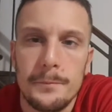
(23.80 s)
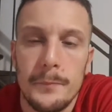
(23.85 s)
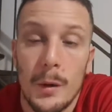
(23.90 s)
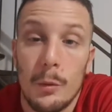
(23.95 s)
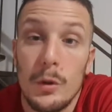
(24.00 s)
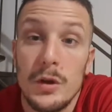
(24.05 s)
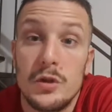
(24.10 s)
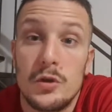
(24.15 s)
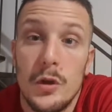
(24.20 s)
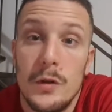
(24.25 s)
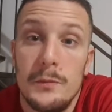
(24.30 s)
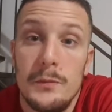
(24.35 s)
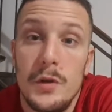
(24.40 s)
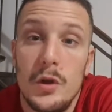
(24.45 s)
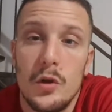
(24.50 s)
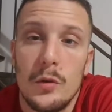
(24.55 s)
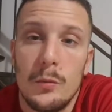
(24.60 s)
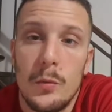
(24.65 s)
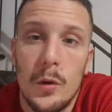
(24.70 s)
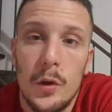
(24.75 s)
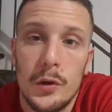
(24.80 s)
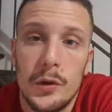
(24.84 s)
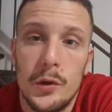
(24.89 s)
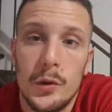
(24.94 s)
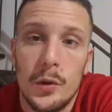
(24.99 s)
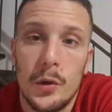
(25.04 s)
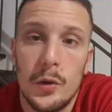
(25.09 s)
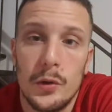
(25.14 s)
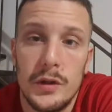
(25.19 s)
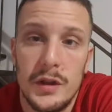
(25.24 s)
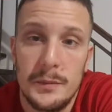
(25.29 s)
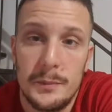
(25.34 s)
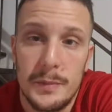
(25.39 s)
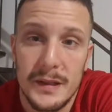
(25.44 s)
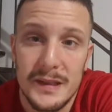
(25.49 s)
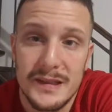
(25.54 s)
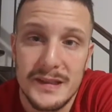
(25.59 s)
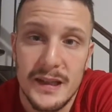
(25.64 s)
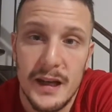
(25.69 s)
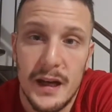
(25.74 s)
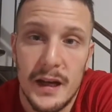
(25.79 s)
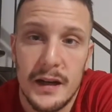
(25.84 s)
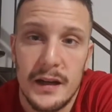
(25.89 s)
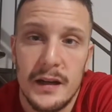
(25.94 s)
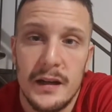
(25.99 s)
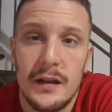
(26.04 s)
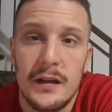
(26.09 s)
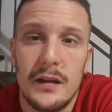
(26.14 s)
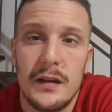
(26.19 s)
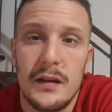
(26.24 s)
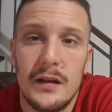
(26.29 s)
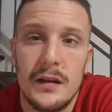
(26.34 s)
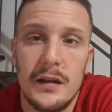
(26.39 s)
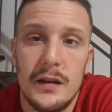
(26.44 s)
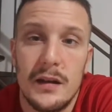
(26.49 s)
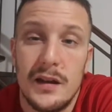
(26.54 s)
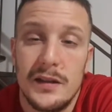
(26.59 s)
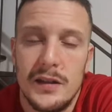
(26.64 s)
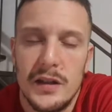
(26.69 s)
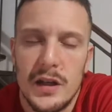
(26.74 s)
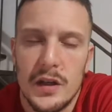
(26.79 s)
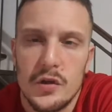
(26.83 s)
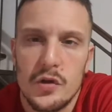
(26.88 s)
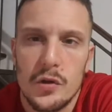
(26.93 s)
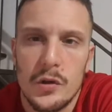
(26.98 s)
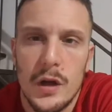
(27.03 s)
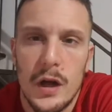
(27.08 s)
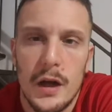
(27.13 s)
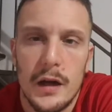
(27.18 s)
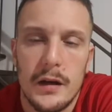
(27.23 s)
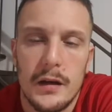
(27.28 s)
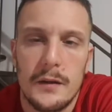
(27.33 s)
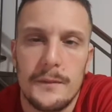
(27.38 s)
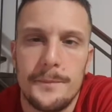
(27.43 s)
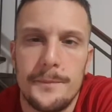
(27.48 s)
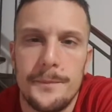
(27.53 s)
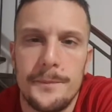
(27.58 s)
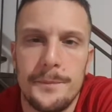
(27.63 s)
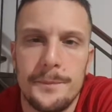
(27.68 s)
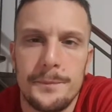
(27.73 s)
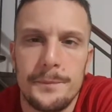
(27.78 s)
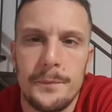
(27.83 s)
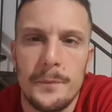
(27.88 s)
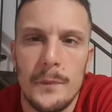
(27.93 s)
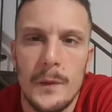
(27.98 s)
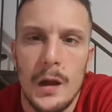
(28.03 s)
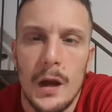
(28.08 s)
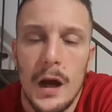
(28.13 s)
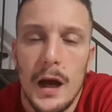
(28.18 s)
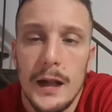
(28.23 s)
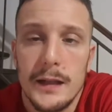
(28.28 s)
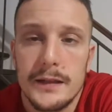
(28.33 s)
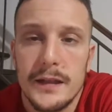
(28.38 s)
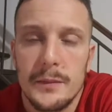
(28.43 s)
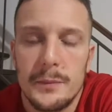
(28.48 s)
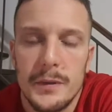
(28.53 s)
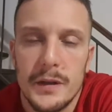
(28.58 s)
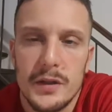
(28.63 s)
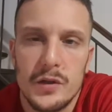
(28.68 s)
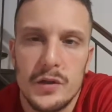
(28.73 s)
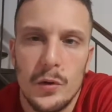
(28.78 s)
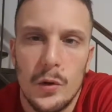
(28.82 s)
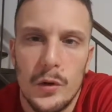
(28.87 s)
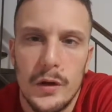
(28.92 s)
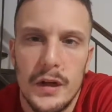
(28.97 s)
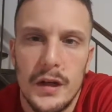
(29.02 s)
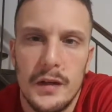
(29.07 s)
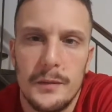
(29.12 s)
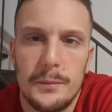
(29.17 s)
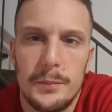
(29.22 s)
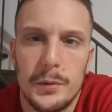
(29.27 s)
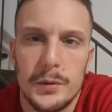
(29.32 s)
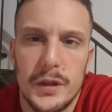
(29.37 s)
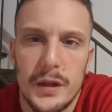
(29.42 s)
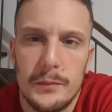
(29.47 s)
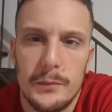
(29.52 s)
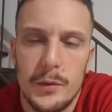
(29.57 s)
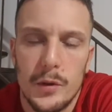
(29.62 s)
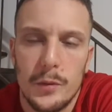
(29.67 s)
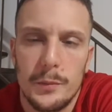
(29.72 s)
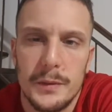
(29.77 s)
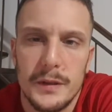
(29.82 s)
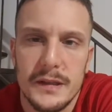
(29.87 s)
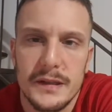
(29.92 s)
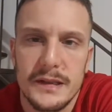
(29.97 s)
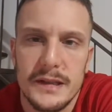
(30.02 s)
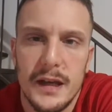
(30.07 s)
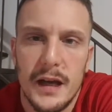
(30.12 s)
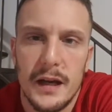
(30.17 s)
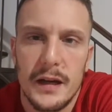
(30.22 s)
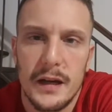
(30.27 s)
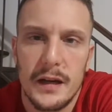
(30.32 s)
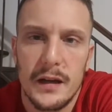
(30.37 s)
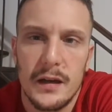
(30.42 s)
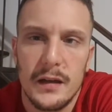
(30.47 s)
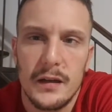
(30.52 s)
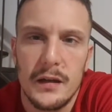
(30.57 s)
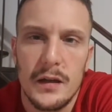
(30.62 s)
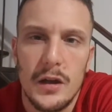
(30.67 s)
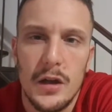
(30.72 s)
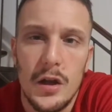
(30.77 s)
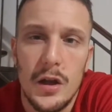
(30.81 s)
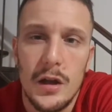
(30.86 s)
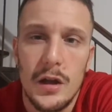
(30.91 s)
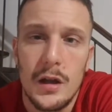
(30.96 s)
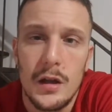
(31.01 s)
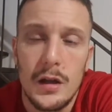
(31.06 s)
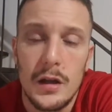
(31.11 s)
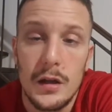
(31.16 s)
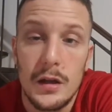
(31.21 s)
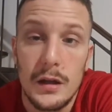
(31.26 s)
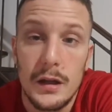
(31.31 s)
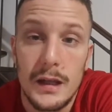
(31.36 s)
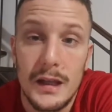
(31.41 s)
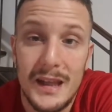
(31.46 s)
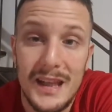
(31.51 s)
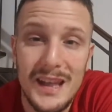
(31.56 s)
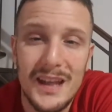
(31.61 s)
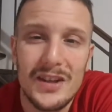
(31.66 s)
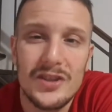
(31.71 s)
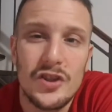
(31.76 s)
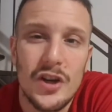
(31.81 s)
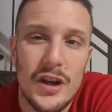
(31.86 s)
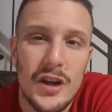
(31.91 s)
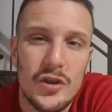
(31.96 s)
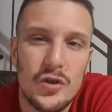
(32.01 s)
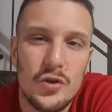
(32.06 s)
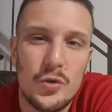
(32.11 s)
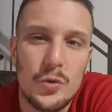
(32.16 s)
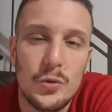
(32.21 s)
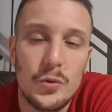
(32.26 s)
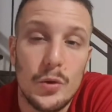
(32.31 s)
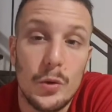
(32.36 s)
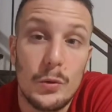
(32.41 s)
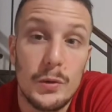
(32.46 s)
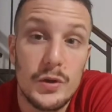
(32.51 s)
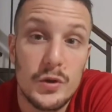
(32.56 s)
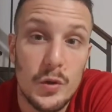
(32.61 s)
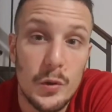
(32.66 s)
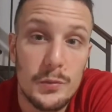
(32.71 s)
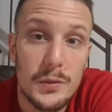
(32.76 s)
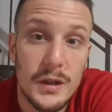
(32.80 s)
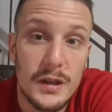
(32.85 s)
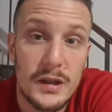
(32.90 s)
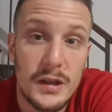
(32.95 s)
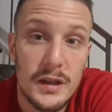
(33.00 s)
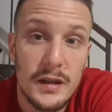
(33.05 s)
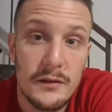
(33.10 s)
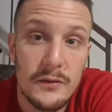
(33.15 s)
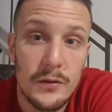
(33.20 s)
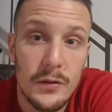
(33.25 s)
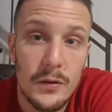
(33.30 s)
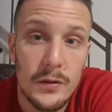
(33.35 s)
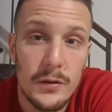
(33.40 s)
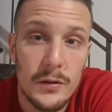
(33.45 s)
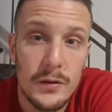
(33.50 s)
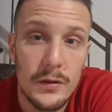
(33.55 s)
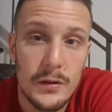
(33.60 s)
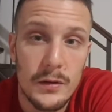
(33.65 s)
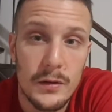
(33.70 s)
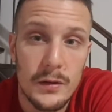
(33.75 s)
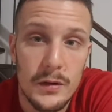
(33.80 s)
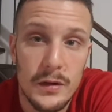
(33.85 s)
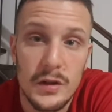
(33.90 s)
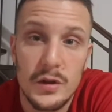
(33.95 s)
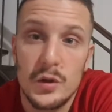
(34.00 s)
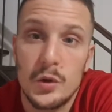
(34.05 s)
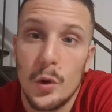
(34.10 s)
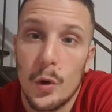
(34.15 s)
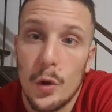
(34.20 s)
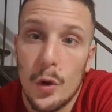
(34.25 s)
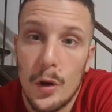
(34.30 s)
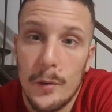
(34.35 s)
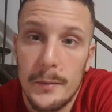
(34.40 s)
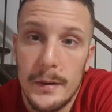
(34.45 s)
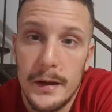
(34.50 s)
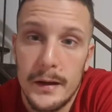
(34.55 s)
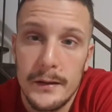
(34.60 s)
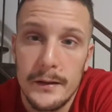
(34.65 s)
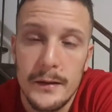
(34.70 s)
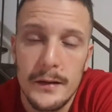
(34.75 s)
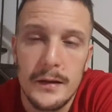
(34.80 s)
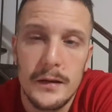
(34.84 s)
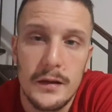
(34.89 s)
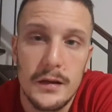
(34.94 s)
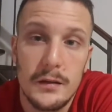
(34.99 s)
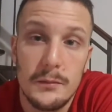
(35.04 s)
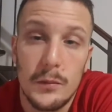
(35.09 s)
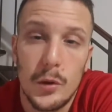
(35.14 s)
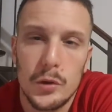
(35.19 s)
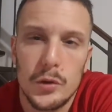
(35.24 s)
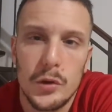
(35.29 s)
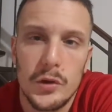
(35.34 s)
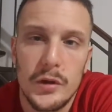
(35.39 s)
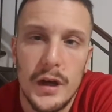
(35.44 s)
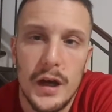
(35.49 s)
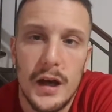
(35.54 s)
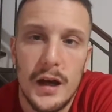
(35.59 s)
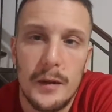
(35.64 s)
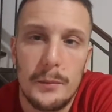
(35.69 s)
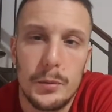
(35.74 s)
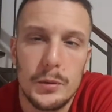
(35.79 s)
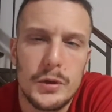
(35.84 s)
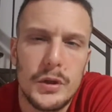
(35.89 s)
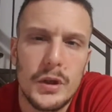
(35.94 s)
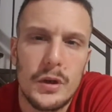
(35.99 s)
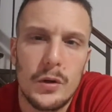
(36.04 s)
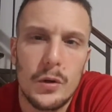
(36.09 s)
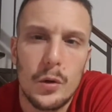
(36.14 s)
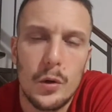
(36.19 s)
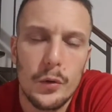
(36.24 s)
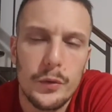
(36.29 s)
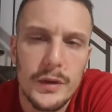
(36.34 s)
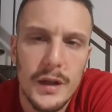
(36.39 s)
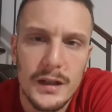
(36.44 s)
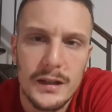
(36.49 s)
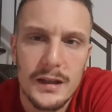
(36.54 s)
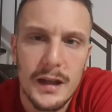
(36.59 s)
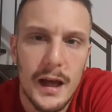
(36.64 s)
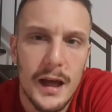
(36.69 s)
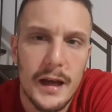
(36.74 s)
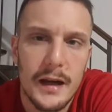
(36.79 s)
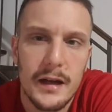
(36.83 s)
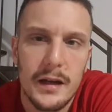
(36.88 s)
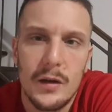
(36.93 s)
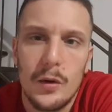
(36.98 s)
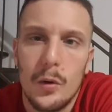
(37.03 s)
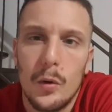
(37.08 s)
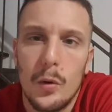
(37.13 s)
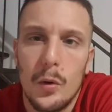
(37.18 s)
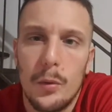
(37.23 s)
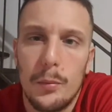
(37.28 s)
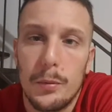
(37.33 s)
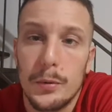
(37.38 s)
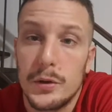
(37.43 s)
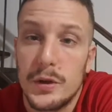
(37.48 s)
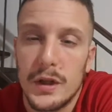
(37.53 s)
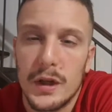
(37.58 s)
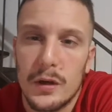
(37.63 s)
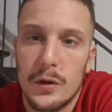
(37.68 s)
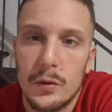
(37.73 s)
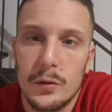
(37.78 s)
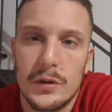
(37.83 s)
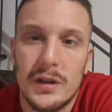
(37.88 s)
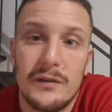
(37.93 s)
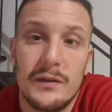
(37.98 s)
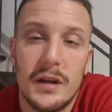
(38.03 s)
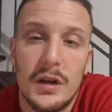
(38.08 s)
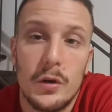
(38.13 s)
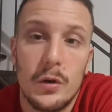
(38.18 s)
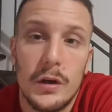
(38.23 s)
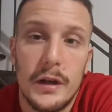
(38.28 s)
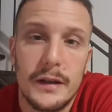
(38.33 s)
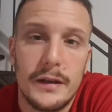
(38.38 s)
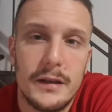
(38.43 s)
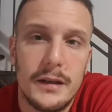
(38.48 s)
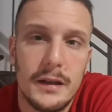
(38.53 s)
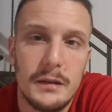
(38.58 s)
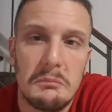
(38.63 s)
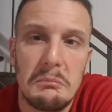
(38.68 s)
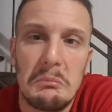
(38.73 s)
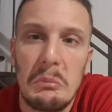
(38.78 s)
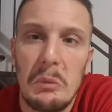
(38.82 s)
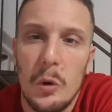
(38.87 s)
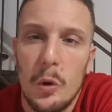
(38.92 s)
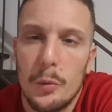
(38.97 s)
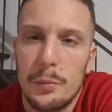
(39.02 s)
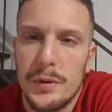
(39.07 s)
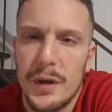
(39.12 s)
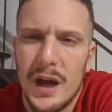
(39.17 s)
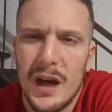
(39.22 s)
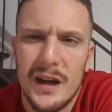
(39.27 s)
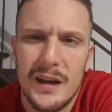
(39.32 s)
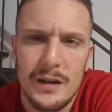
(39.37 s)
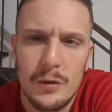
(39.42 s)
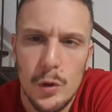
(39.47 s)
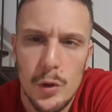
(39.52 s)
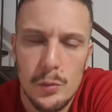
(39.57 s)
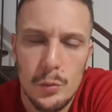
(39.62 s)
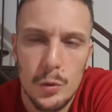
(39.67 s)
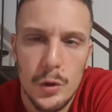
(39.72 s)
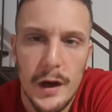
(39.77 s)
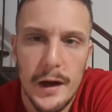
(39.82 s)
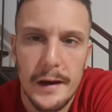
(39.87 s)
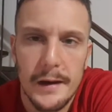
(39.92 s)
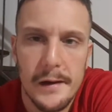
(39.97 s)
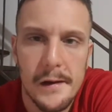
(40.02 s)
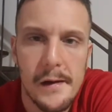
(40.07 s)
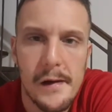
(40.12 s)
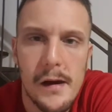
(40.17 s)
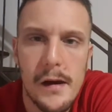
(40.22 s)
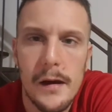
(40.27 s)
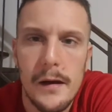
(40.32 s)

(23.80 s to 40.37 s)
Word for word: Ma questo è il mio modo di pensare e di ragionare. Altre persone potrebbero pensare chi ha già raggiunto questo obiettivo intorno a me, in modo da poterlo contattare o poterlo, tra virgolette, copiare o emulare.